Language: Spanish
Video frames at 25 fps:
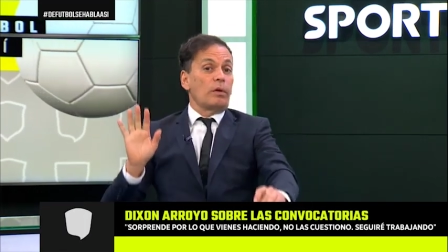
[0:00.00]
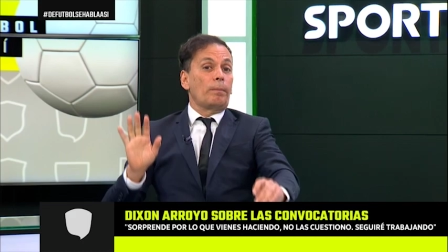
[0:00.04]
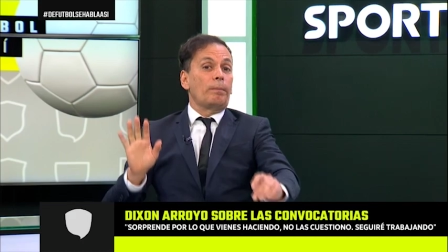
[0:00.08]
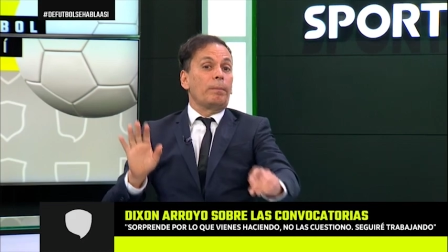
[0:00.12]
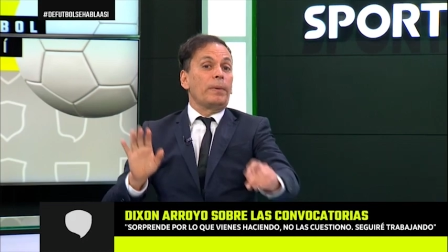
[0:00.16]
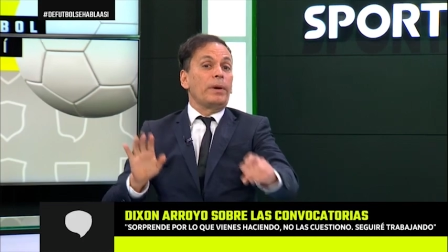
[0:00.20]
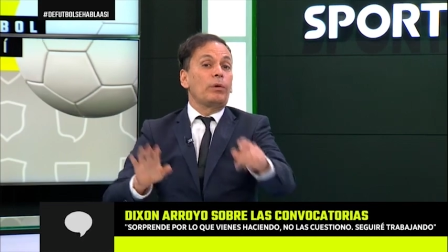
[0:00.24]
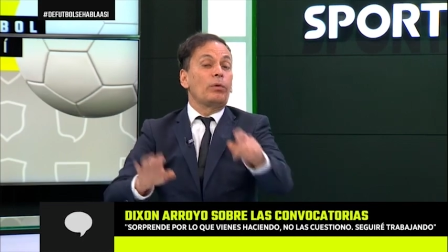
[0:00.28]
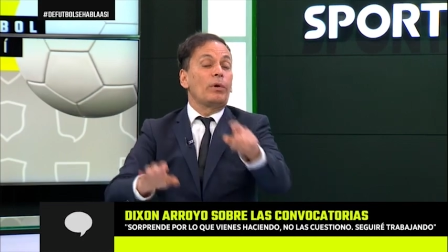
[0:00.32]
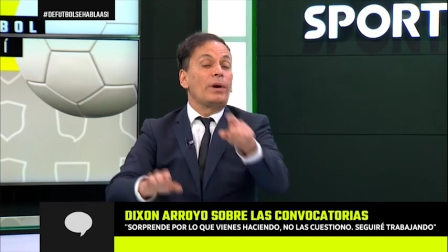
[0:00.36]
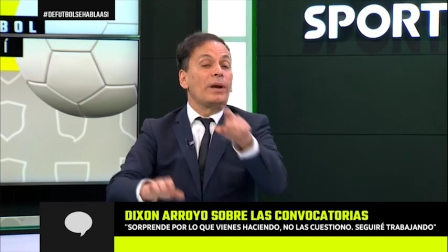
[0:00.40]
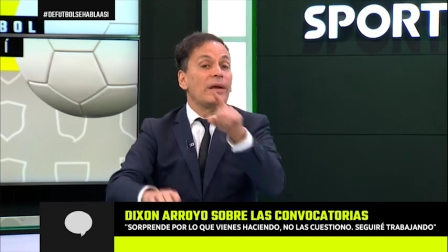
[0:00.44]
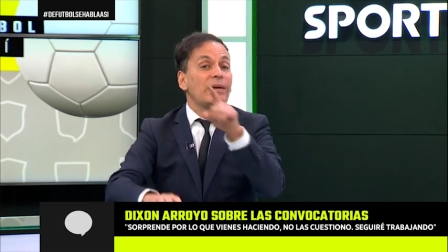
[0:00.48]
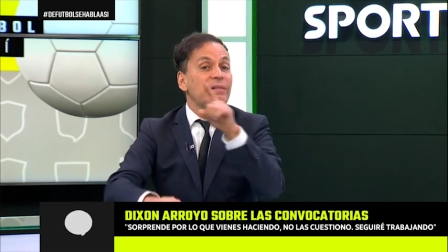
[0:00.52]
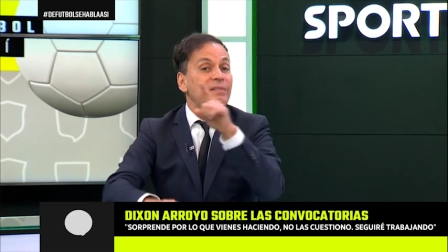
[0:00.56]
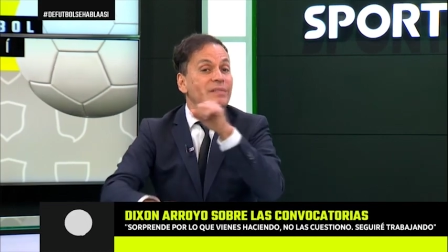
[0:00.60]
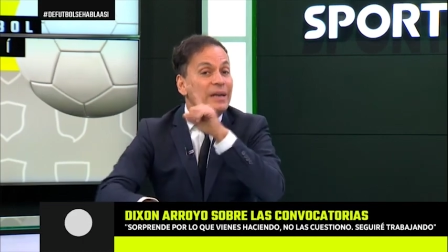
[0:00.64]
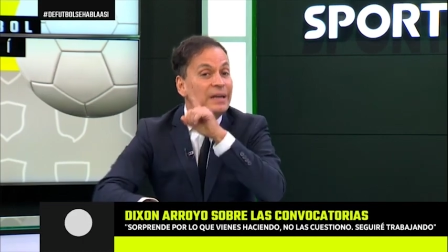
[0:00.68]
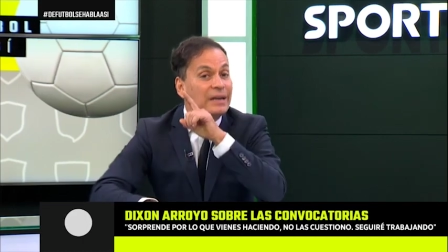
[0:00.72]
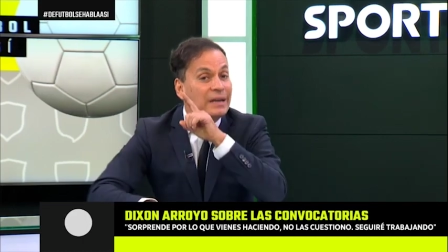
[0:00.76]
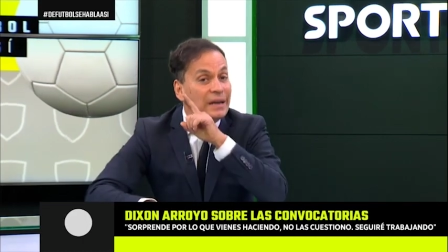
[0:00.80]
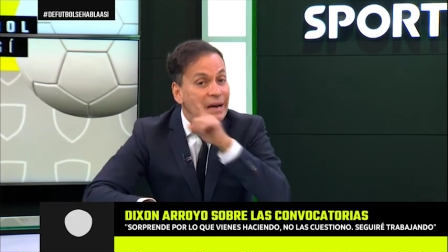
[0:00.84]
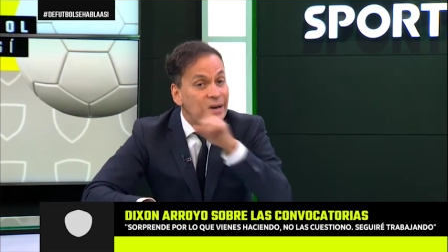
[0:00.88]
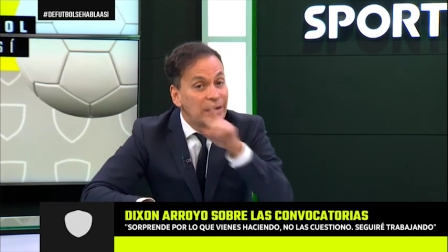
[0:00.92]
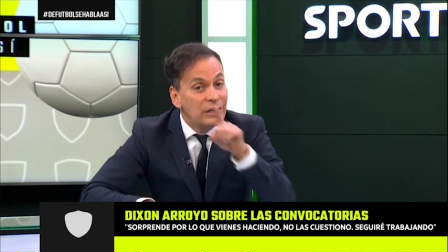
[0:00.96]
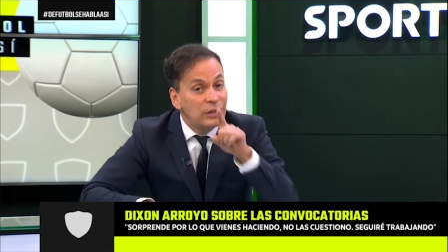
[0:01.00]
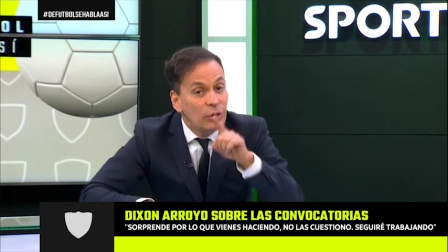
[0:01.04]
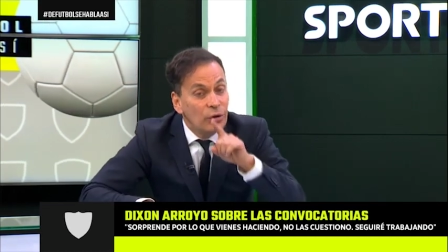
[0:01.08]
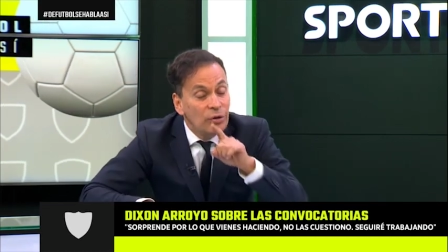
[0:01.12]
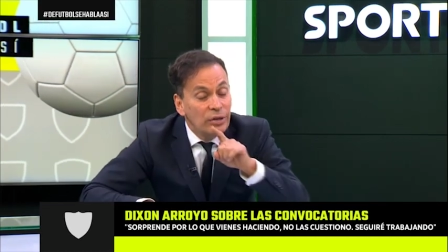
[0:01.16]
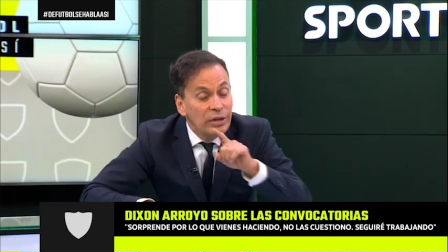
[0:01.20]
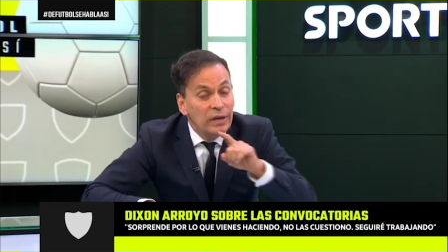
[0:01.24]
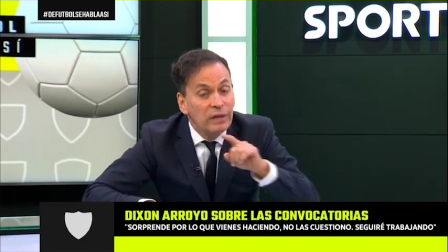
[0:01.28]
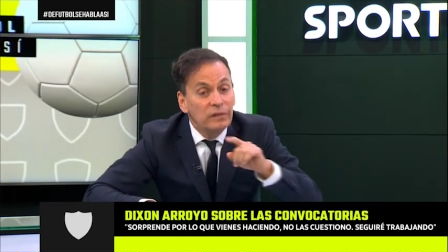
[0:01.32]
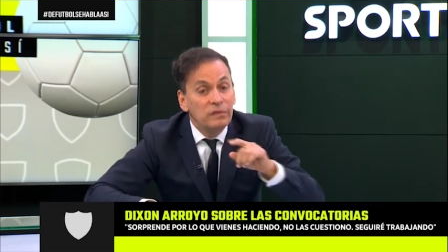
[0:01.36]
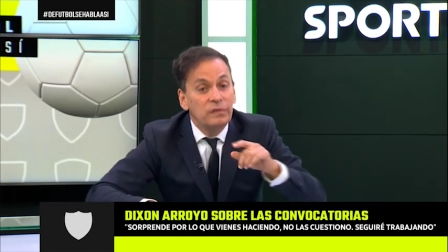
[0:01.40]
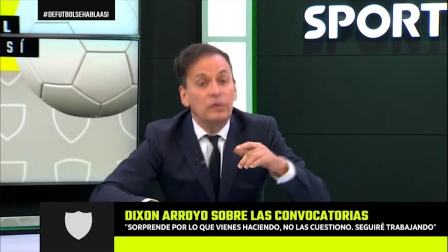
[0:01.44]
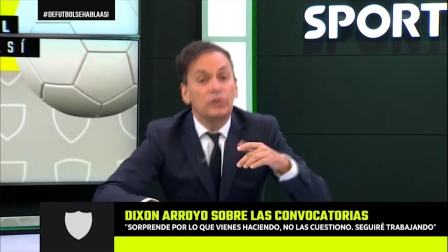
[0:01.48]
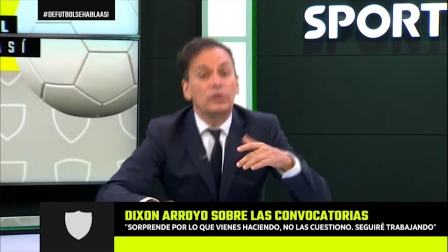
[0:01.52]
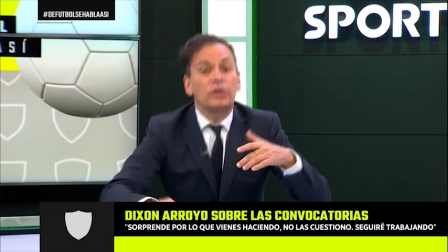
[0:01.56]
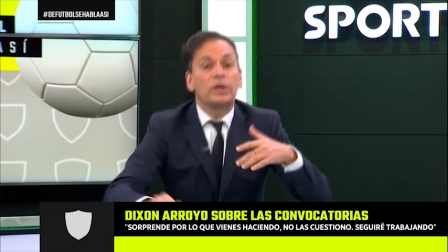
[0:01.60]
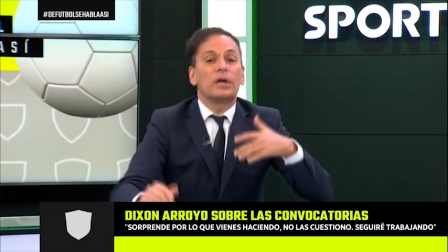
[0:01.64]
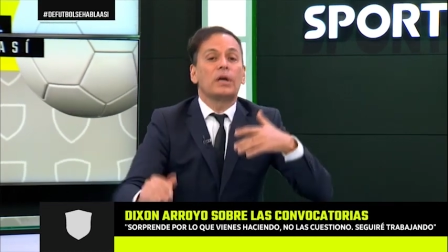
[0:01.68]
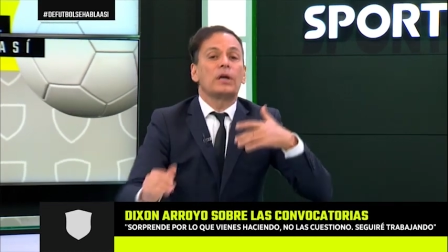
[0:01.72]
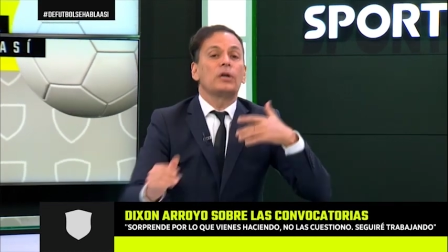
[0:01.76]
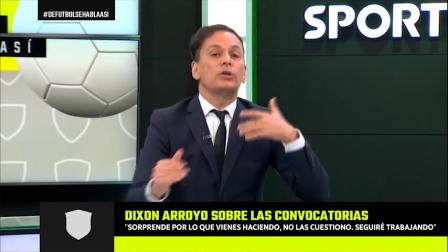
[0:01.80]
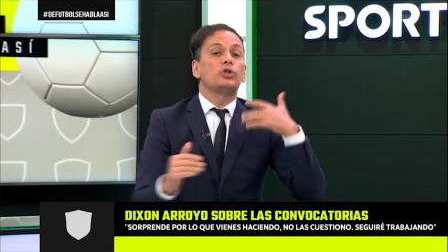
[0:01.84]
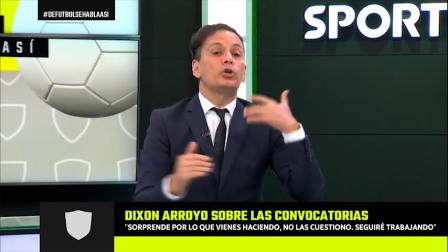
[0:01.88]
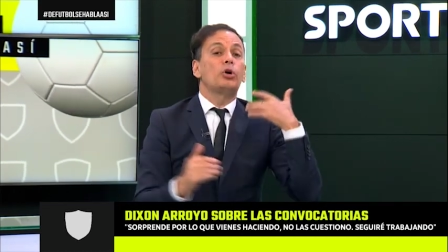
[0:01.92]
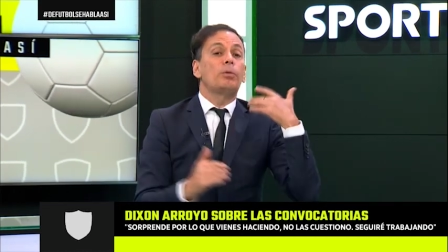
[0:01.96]
Pero el escenario de eso, de
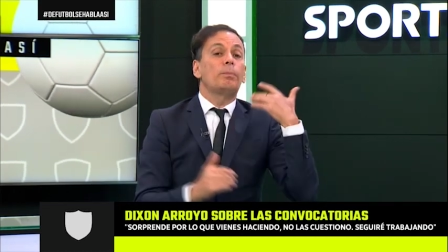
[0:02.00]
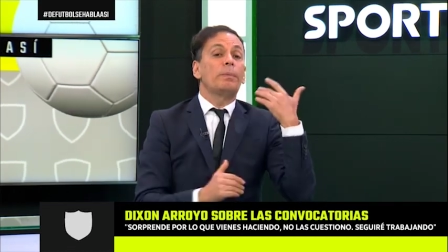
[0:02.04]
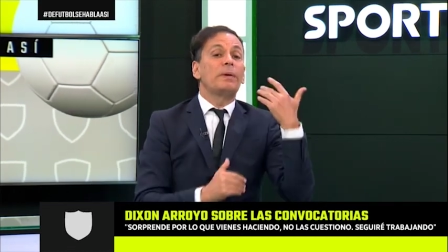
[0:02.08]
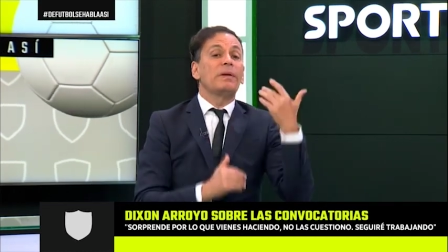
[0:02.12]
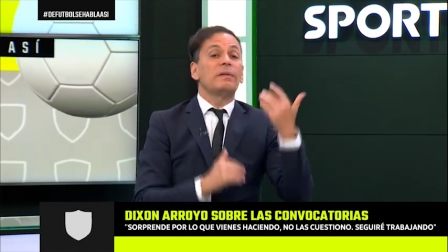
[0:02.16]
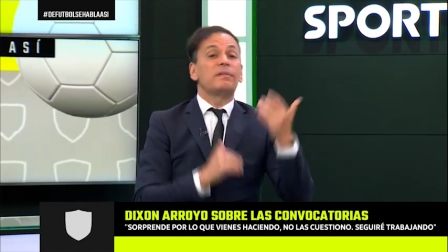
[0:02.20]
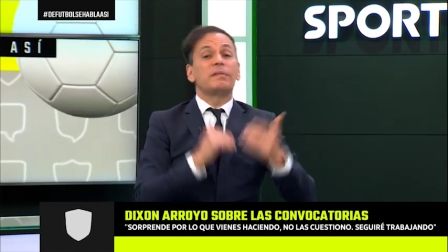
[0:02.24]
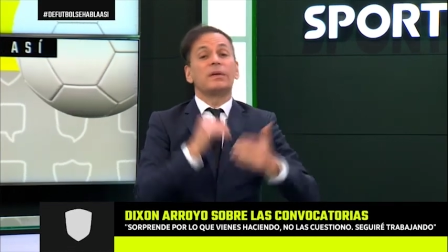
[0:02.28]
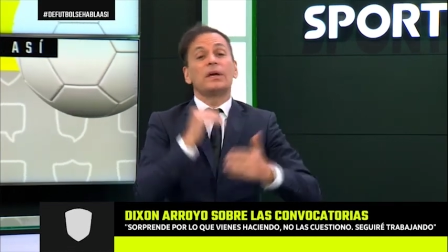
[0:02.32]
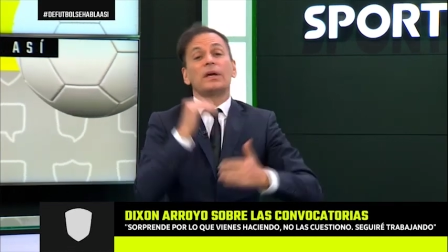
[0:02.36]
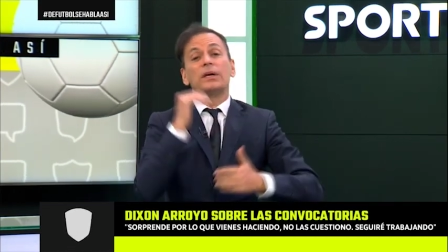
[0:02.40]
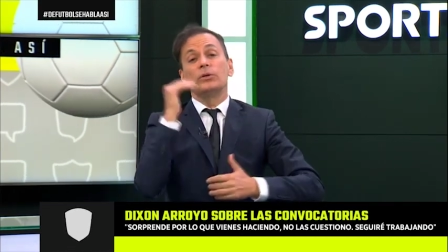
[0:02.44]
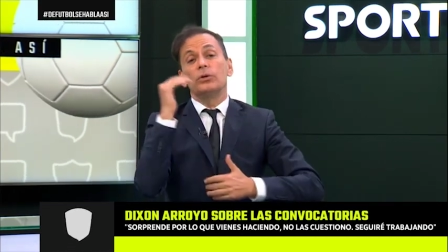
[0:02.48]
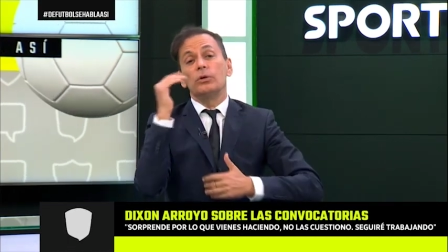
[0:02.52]
que yo pensé,